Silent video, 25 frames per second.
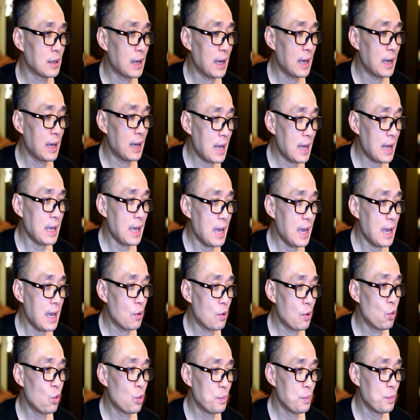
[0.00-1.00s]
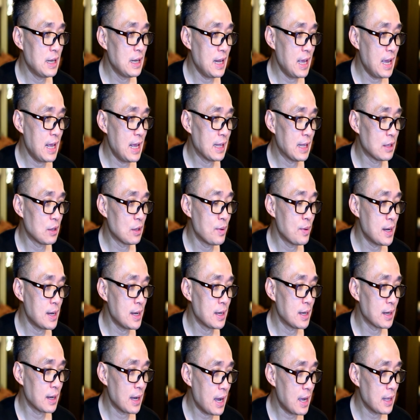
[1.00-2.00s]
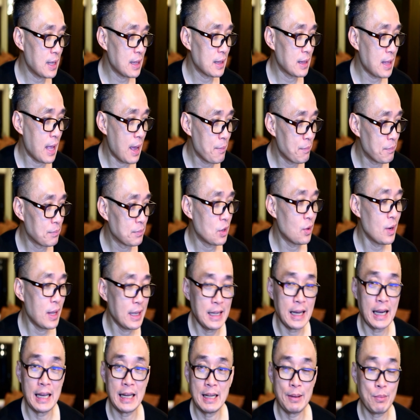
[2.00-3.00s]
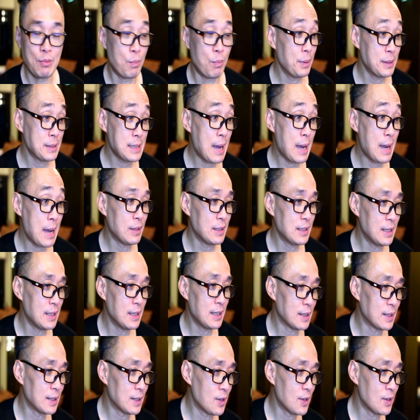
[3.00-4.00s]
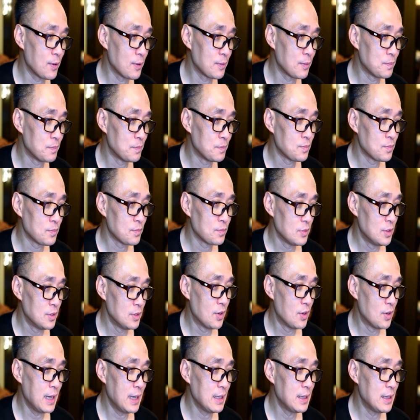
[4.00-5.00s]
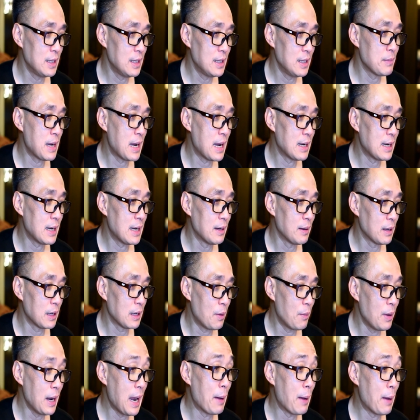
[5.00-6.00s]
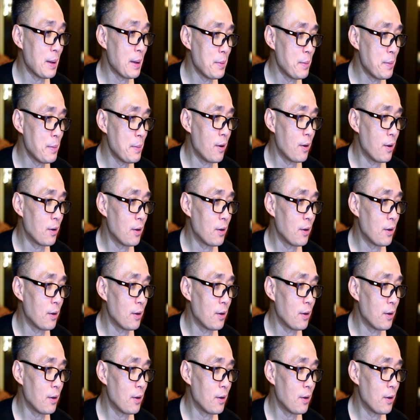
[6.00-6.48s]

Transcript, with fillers: ค่าแก้คงไม่คิดแน่ๆแหละแต่ว่าค่าทำเท่าไหร่ยังไงเนี่ยผมไม่ทราบจริงๆเนาะเดี๋ยวให้ทีมงานเขาหลังไมค์ไปบอก